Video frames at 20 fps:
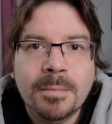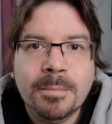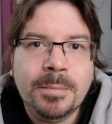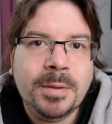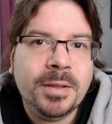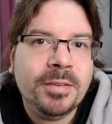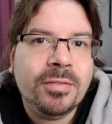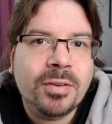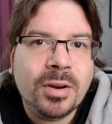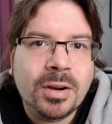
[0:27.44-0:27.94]

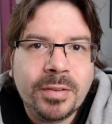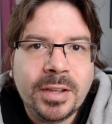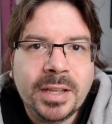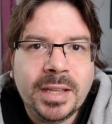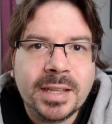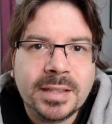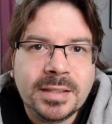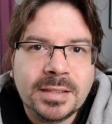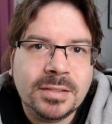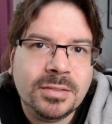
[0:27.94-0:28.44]
Bevor wir
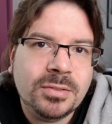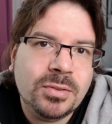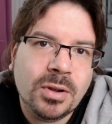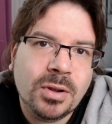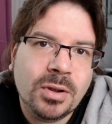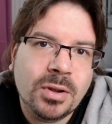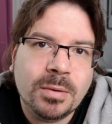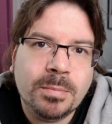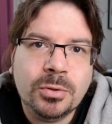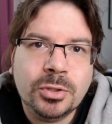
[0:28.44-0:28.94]
jetzt ins
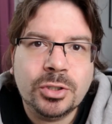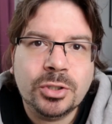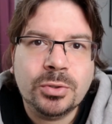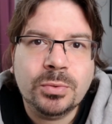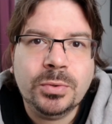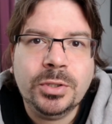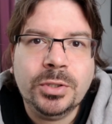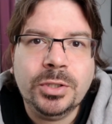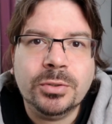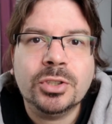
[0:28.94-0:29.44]

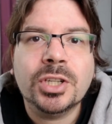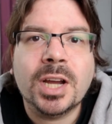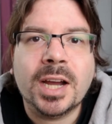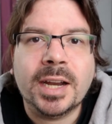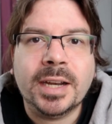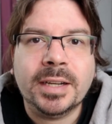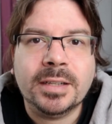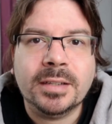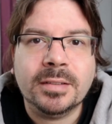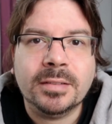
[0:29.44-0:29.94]
Hörbuchstudio
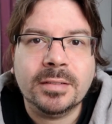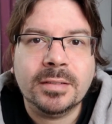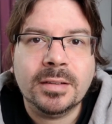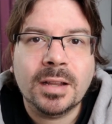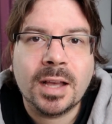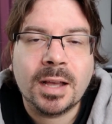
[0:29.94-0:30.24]
schalten,